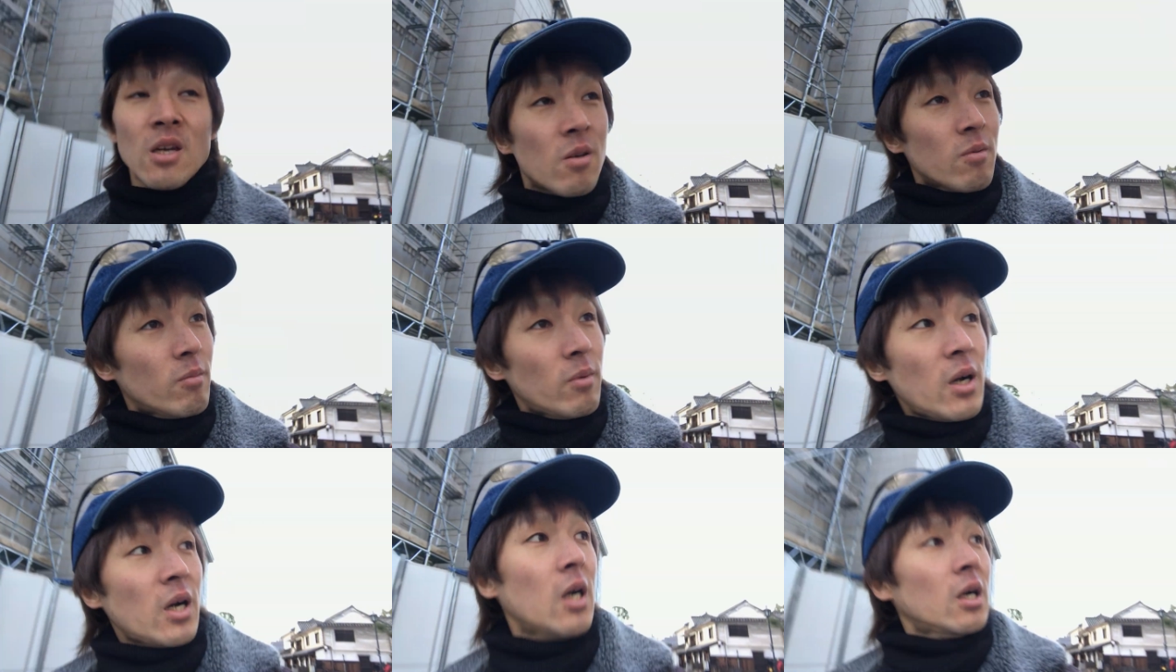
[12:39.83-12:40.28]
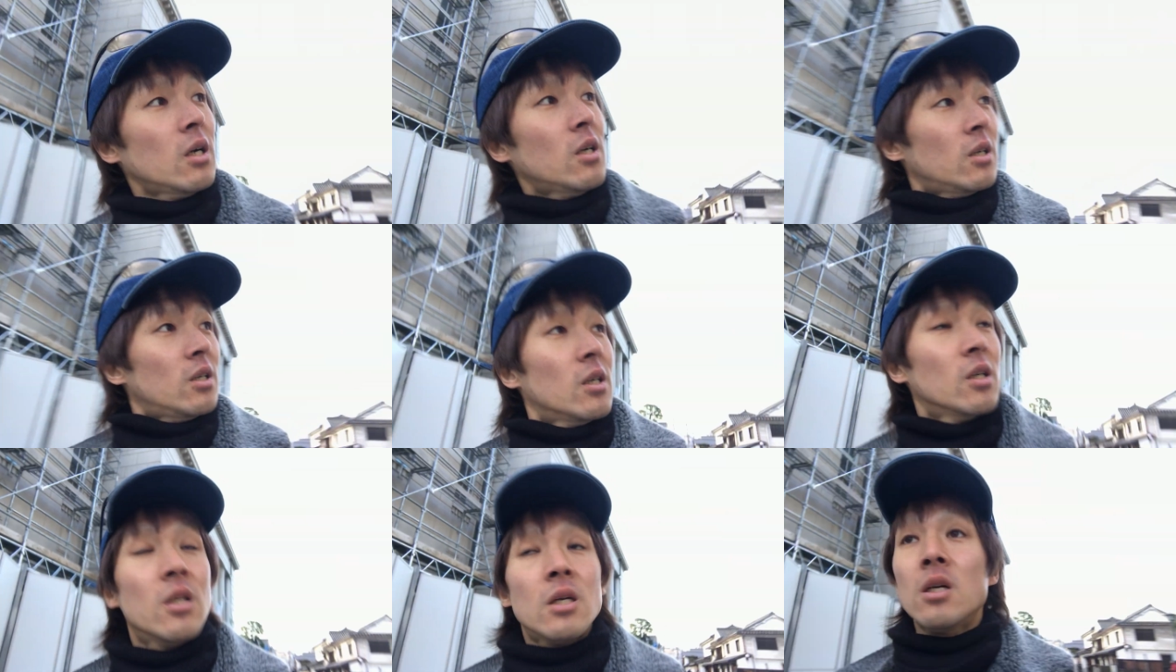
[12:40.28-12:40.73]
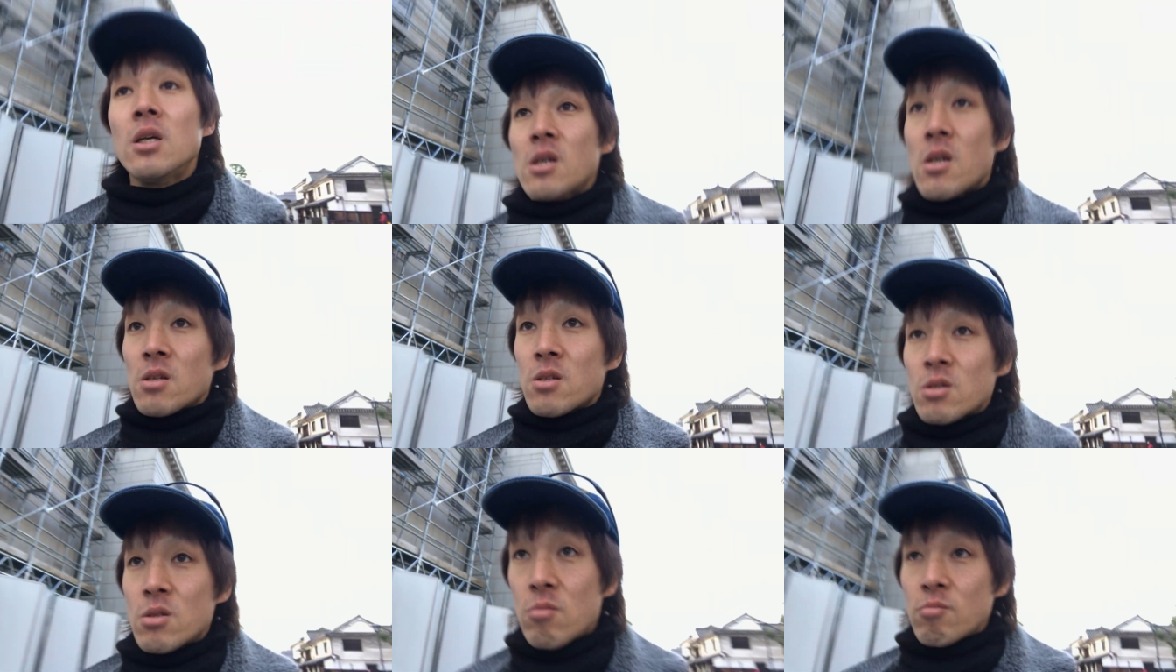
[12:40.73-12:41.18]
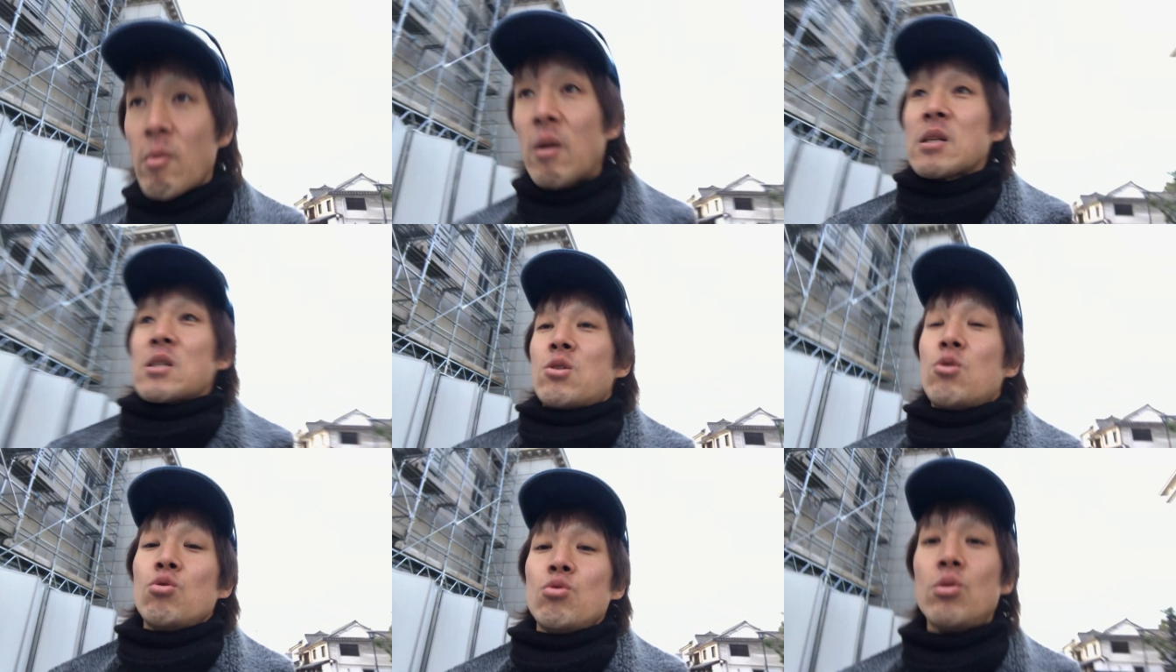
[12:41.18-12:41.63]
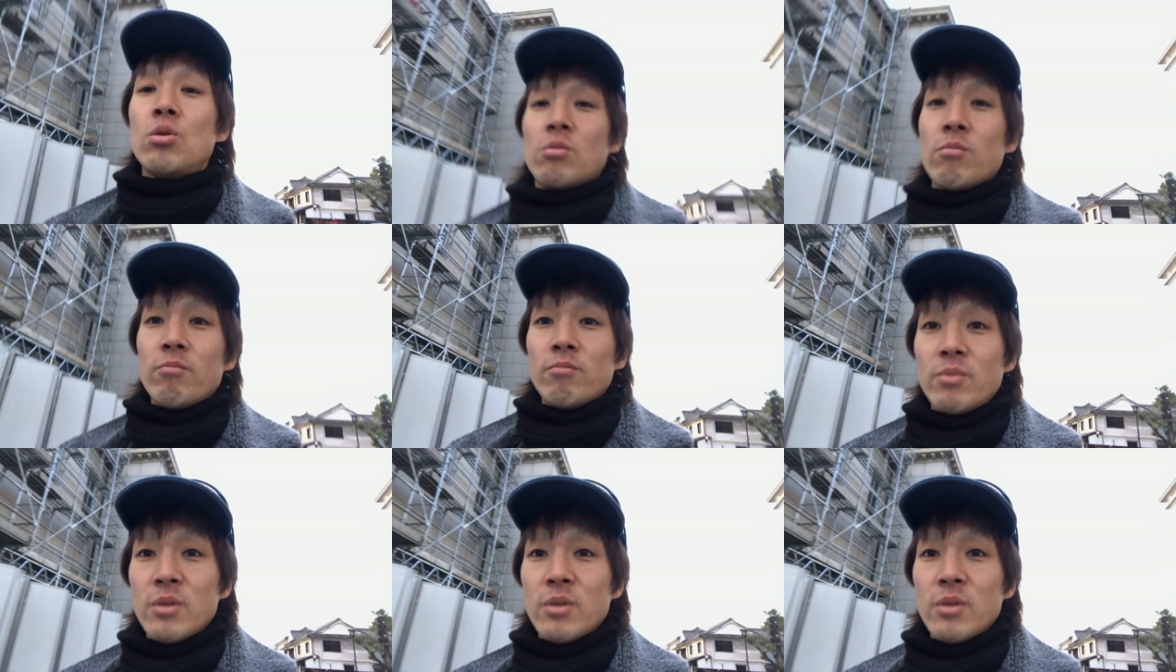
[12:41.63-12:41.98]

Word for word: はまあまあ14